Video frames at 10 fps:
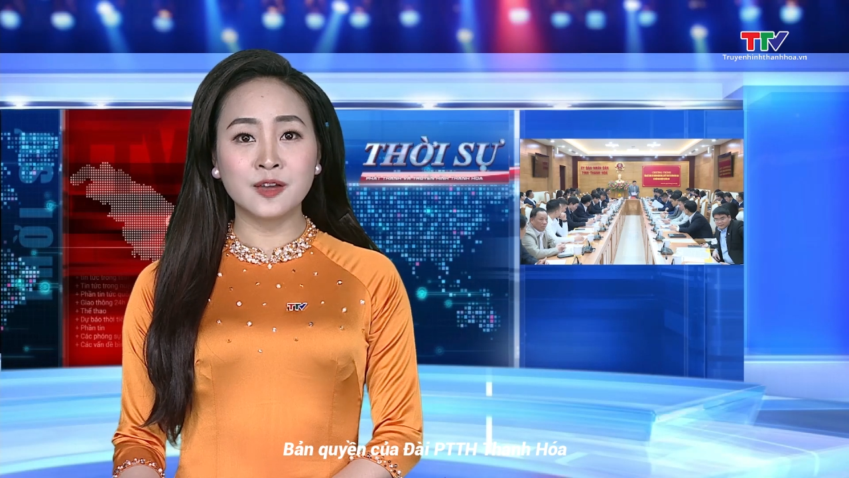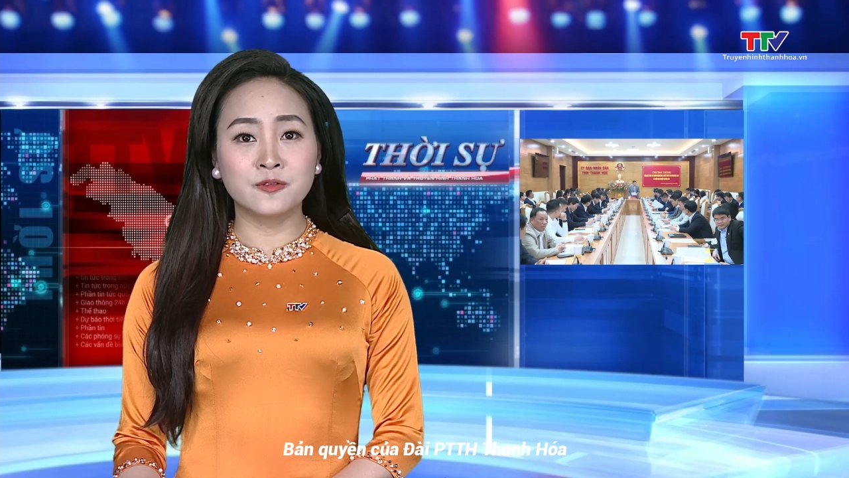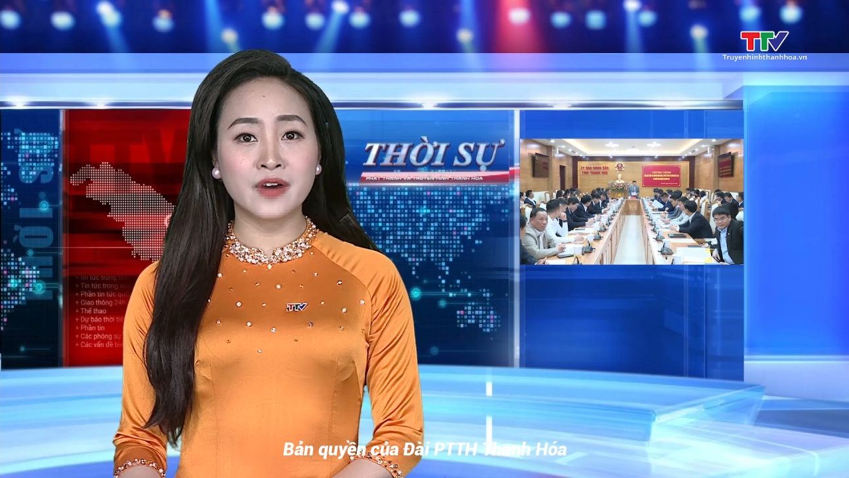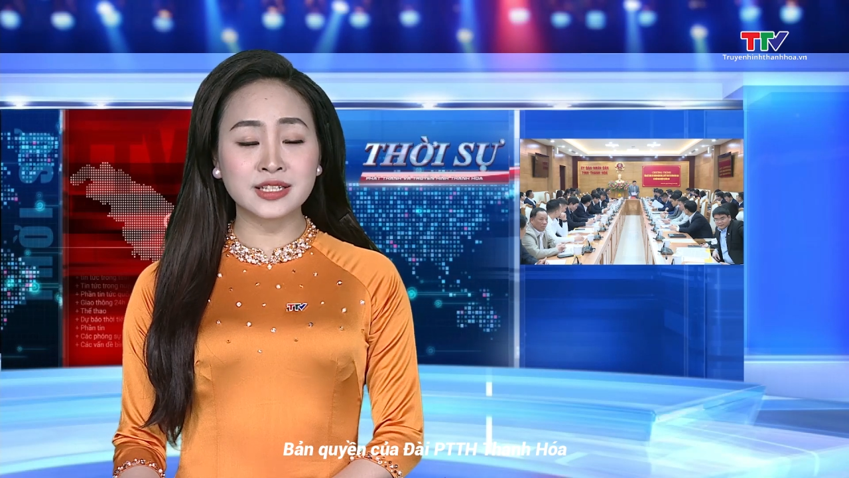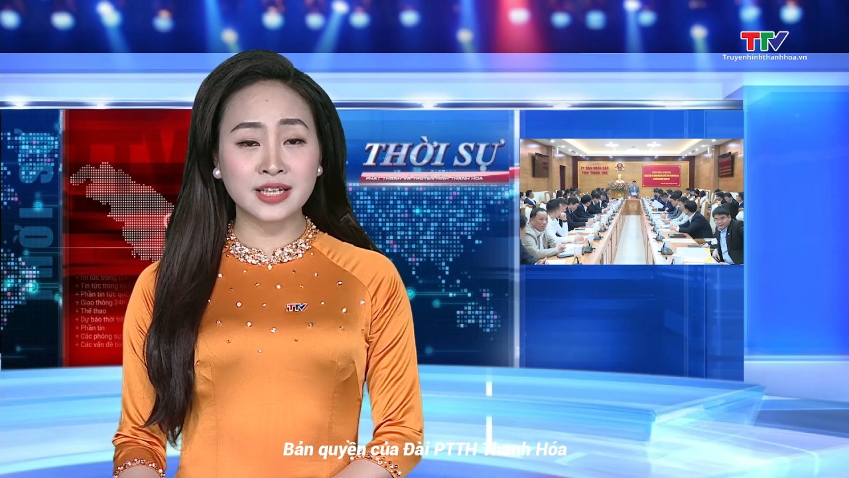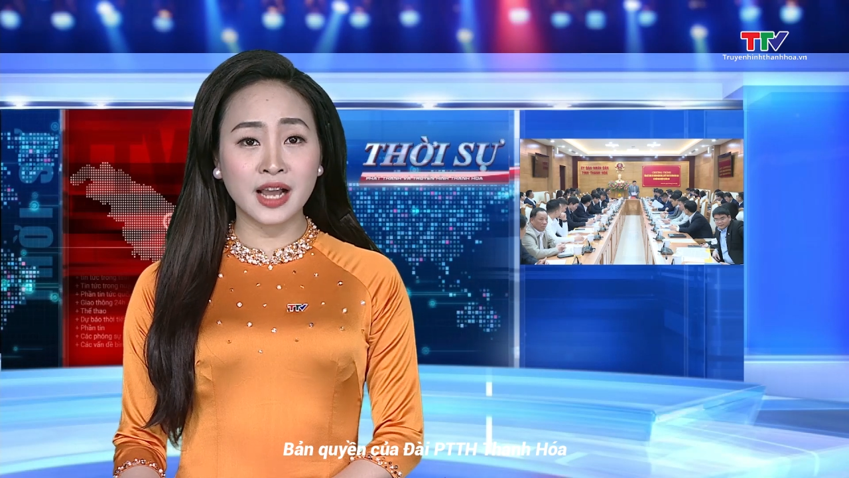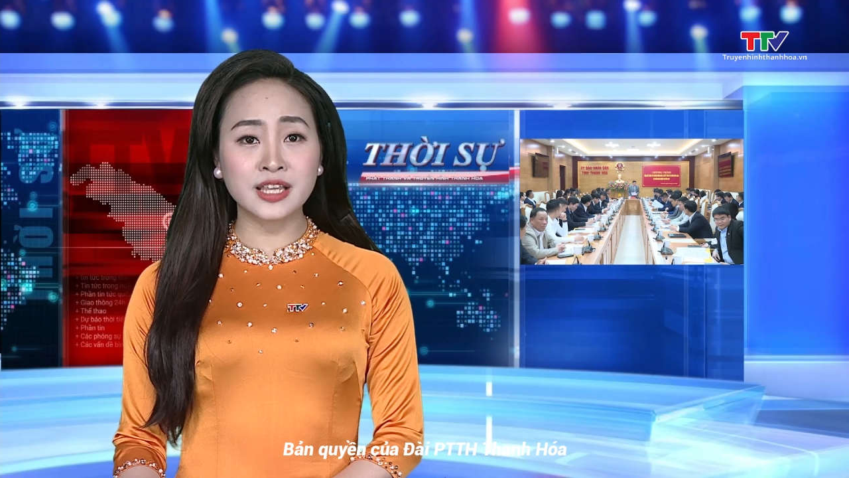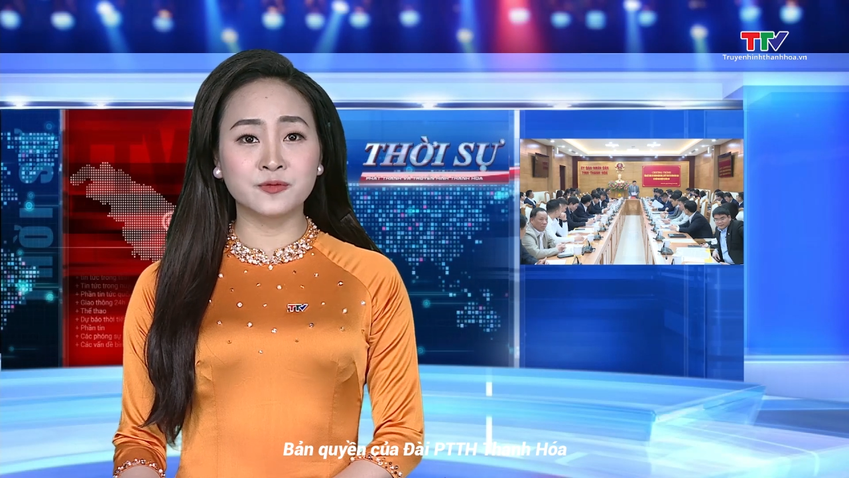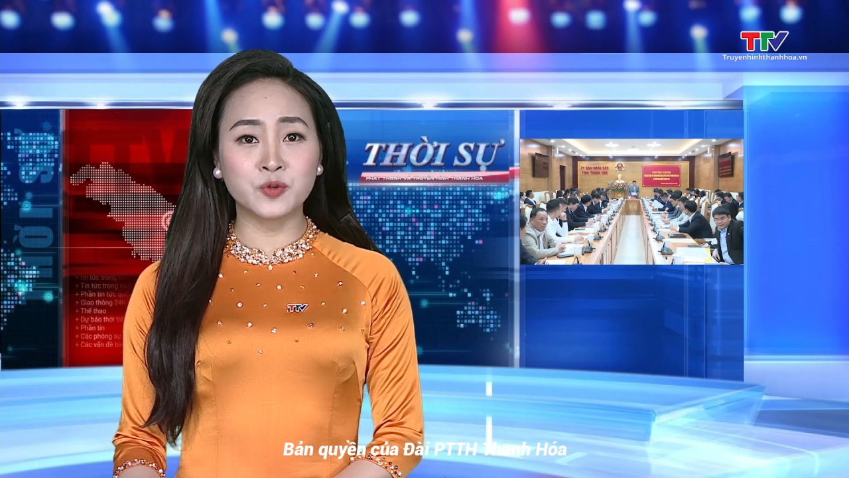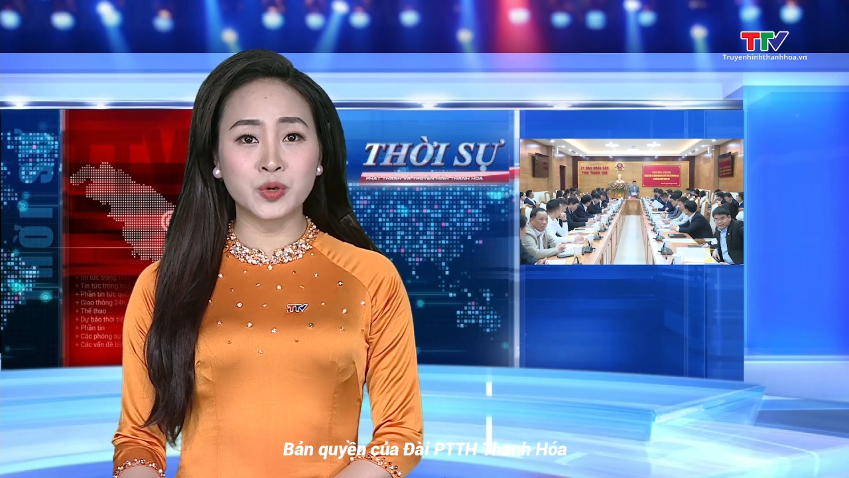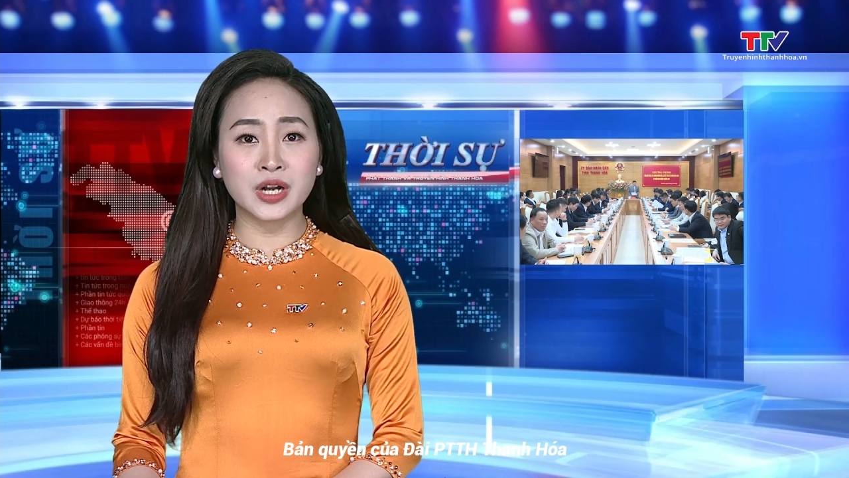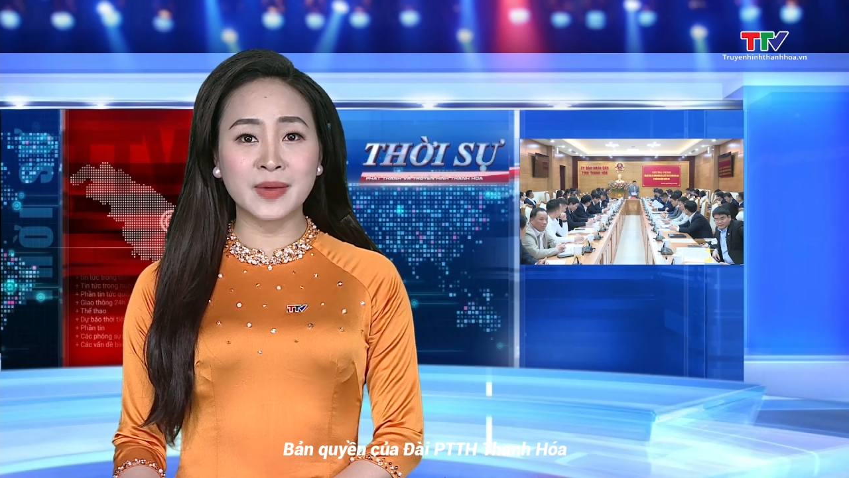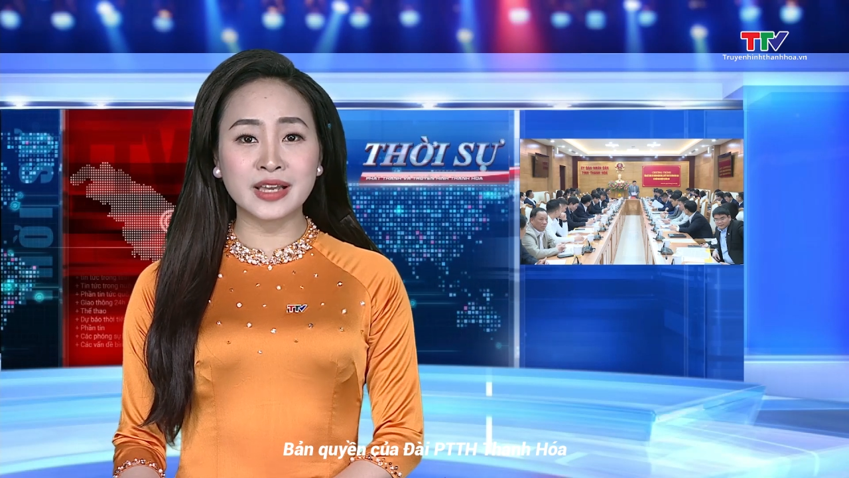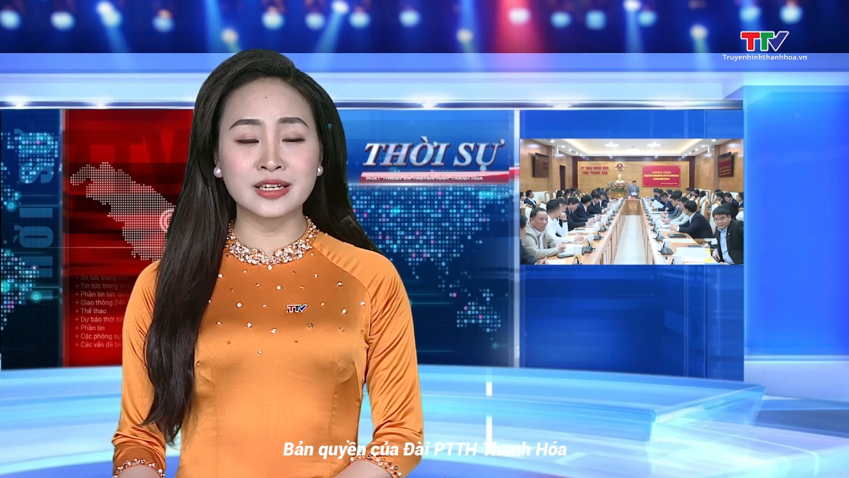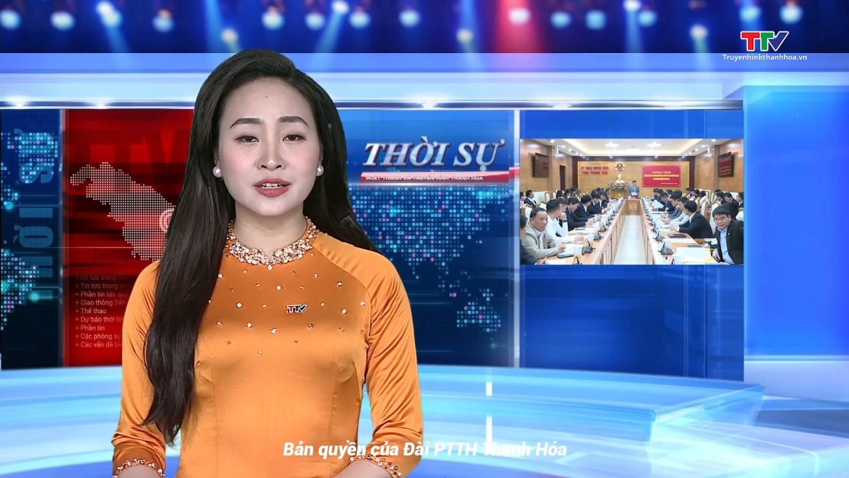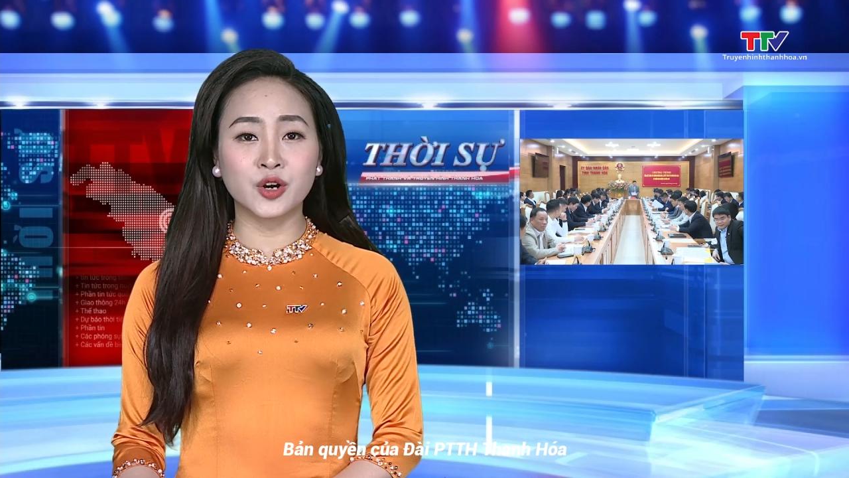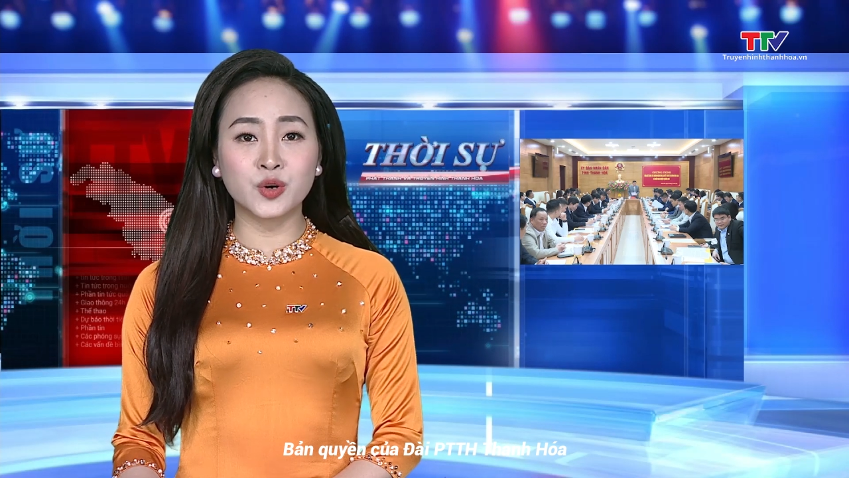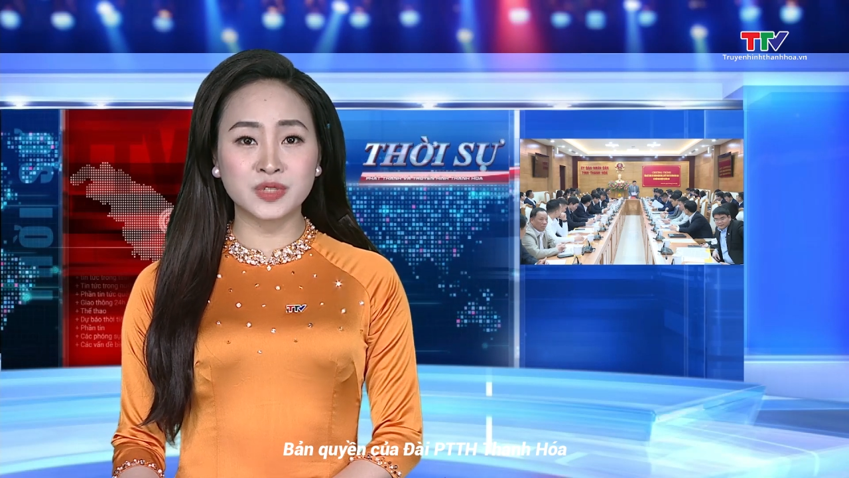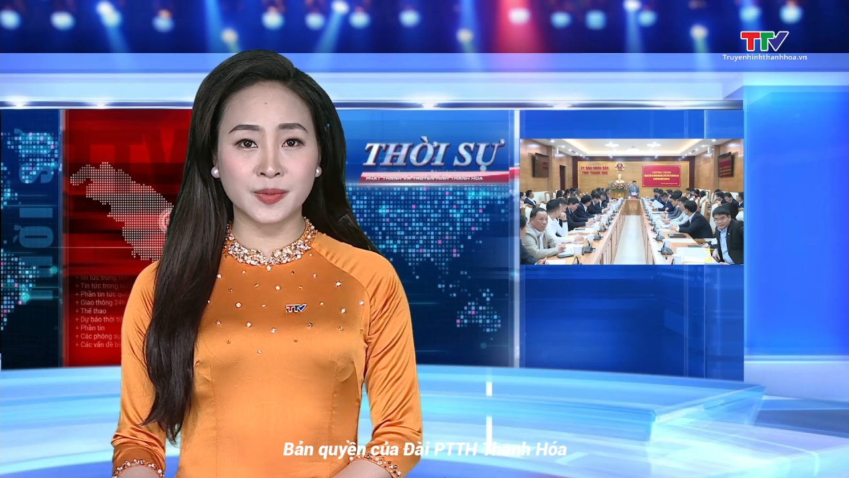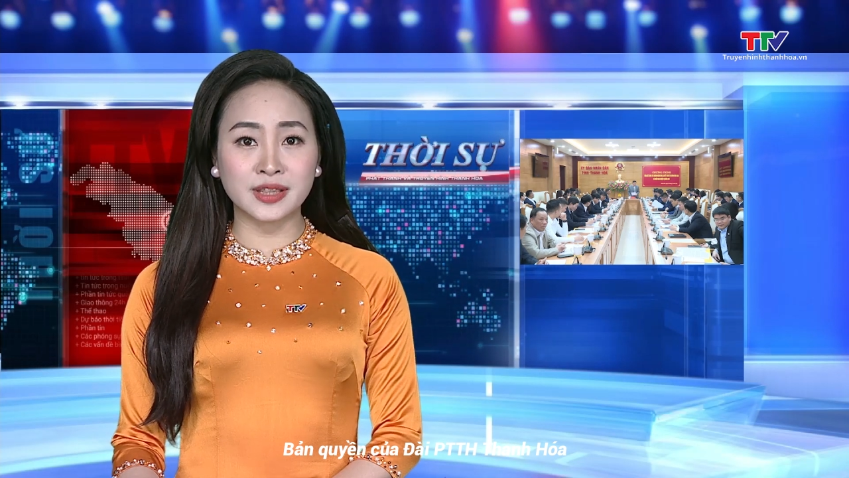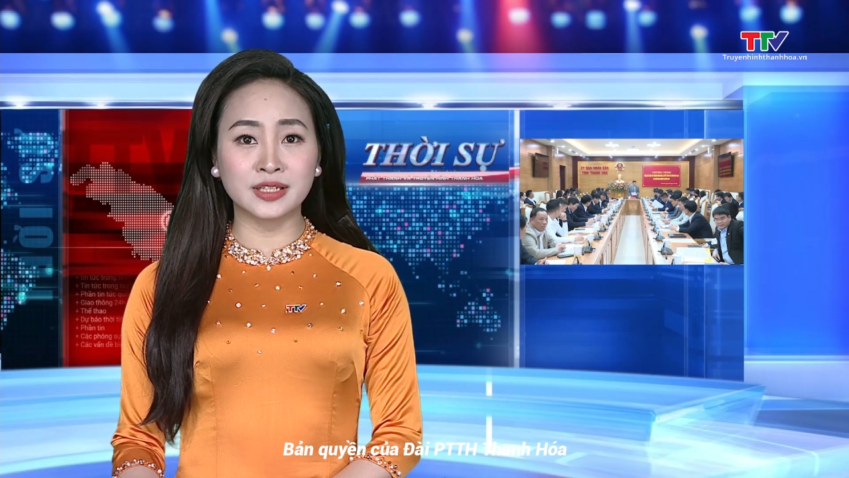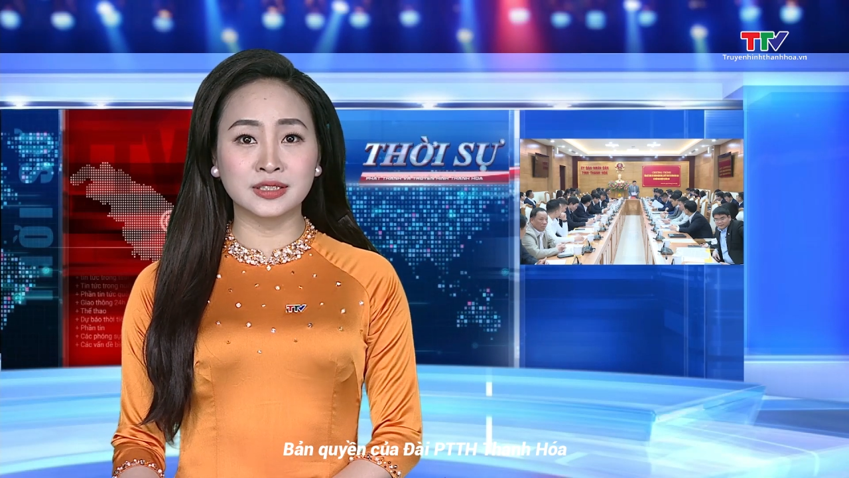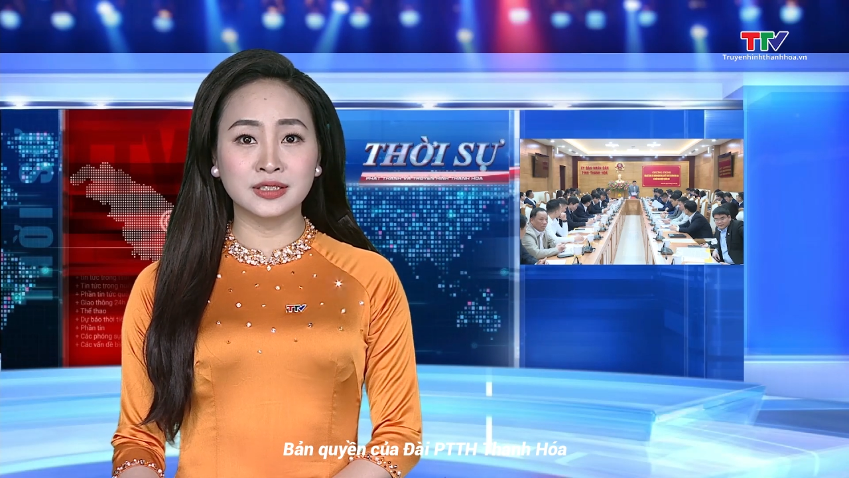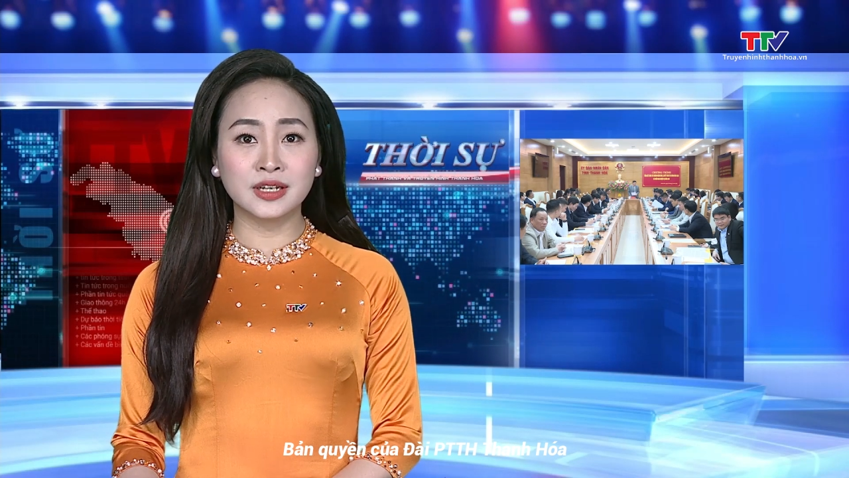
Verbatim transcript: và triển khai nhiệm vụ năm 2024.